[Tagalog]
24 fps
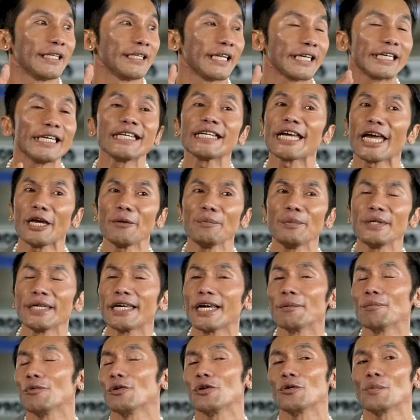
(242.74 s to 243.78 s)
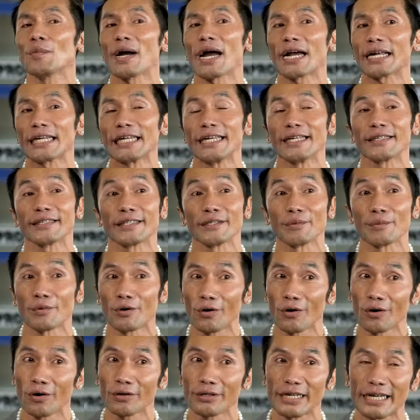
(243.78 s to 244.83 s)
naging kaibigan mo yung mga kliyente
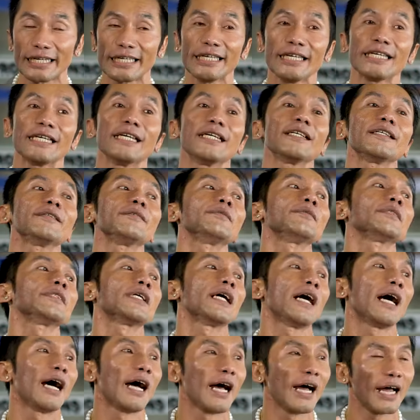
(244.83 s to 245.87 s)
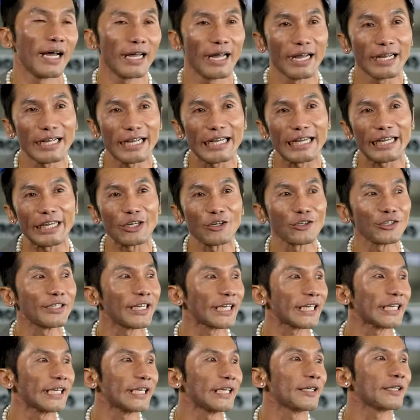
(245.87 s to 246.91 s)
mo, nagiging, ah, hanggang ngayon,
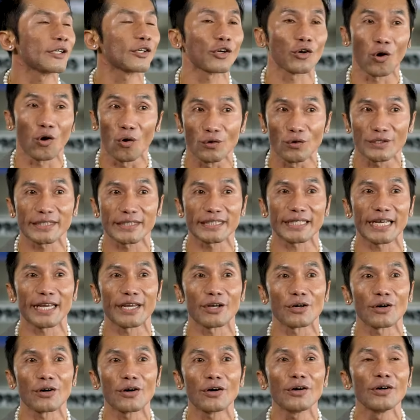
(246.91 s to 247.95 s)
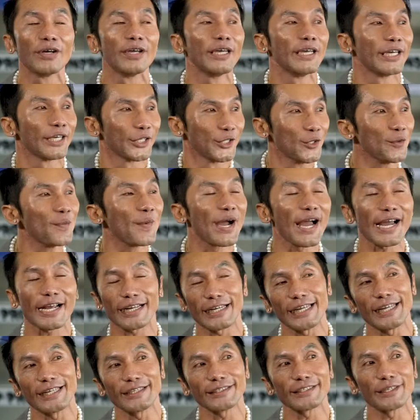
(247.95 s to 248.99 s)
nagiging close kayo, yung mga
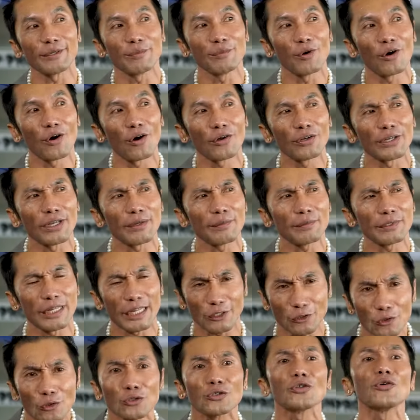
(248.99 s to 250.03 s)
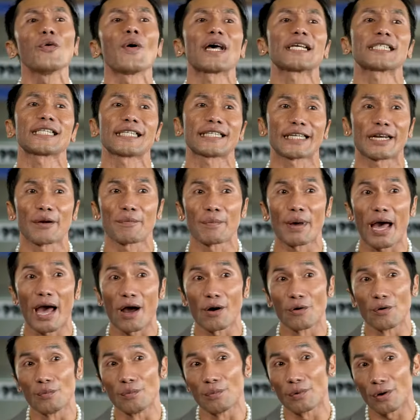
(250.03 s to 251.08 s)
kliyente mo, natutuwa sa
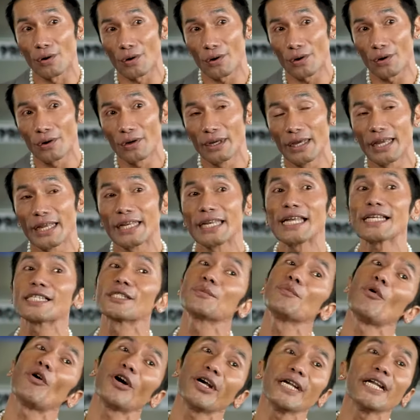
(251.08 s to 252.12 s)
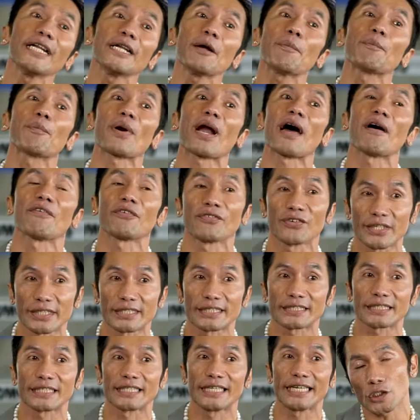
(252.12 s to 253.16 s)
trabaho mo, that's more than a profit.
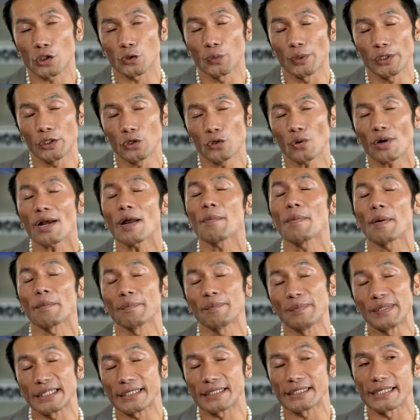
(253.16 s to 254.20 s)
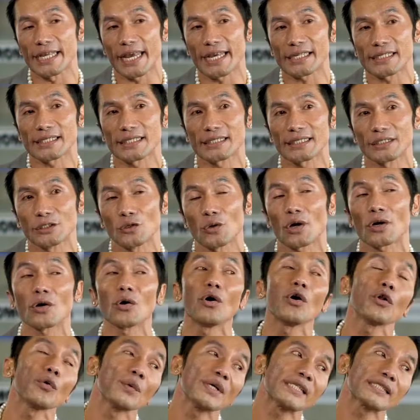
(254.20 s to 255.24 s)
So when you have a business, you are
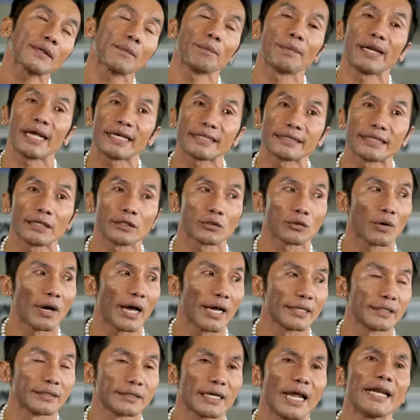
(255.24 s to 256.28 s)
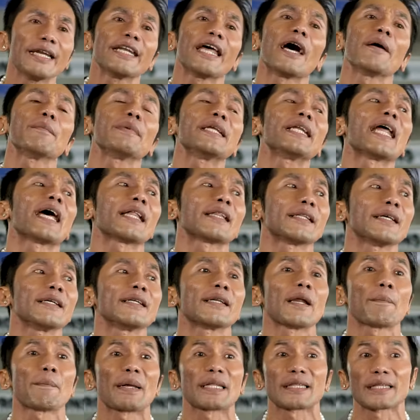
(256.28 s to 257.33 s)
always a blessing to other. Ang dami
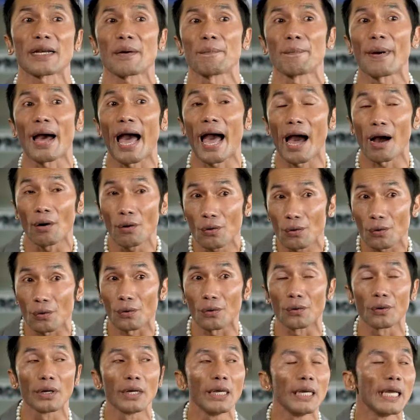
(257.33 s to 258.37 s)
nating napatrabaho.